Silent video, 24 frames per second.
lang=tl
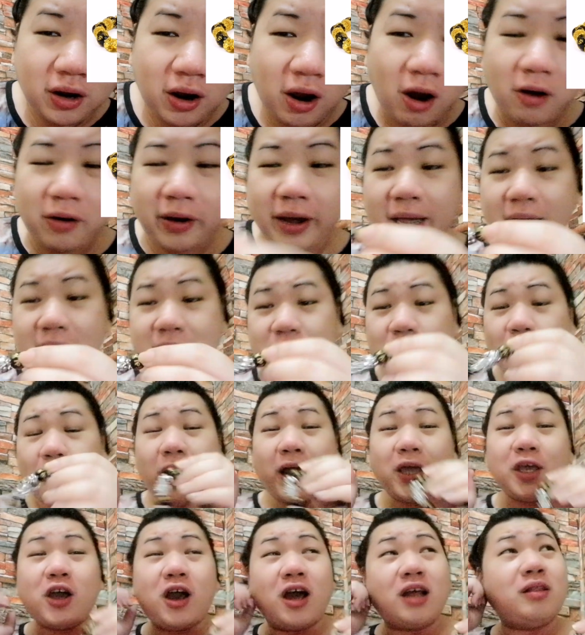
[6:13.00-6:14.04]
Okay, so
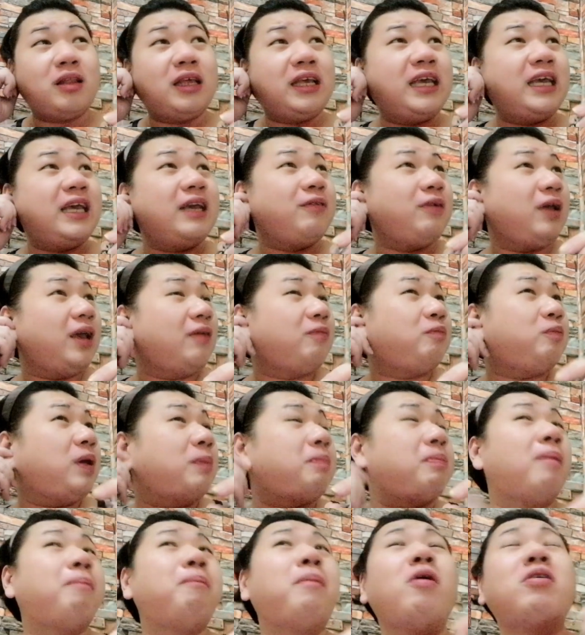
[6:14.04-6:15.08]
ngayon,
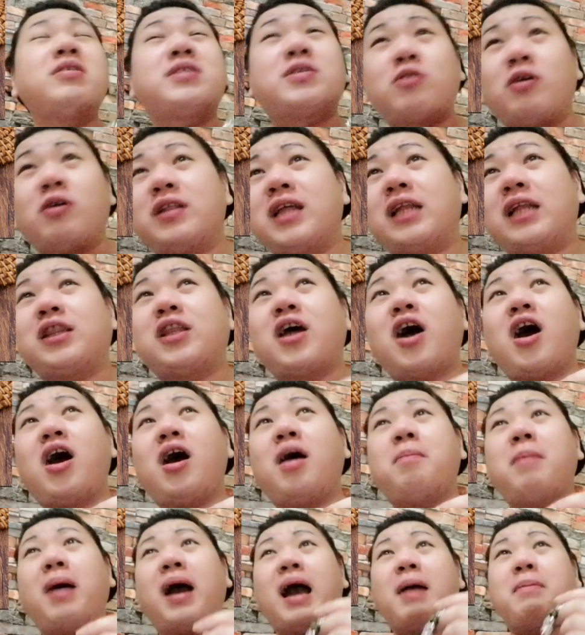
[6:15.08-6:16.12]
ipopost ko na to
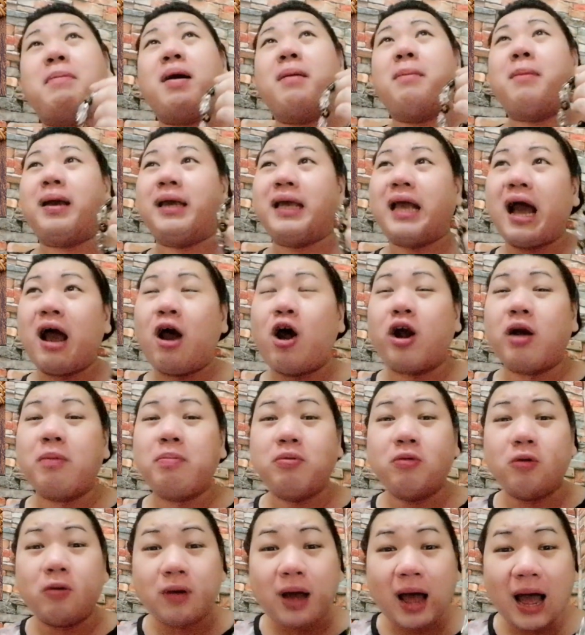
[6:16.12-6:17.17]
baka mamaya or
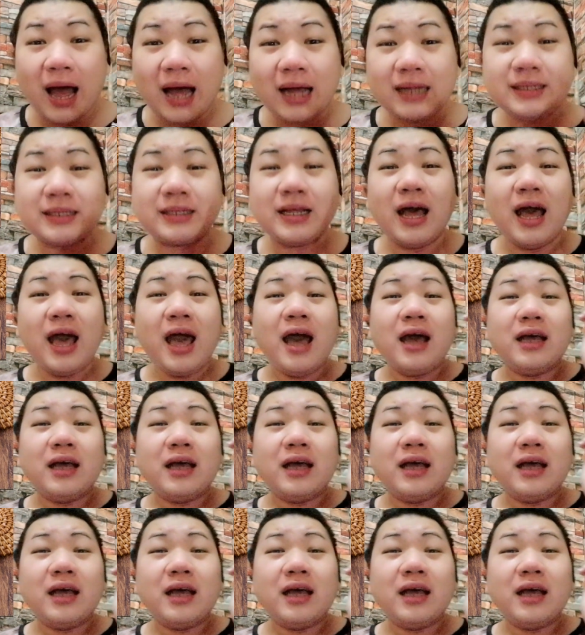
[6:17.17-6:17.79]
bukas.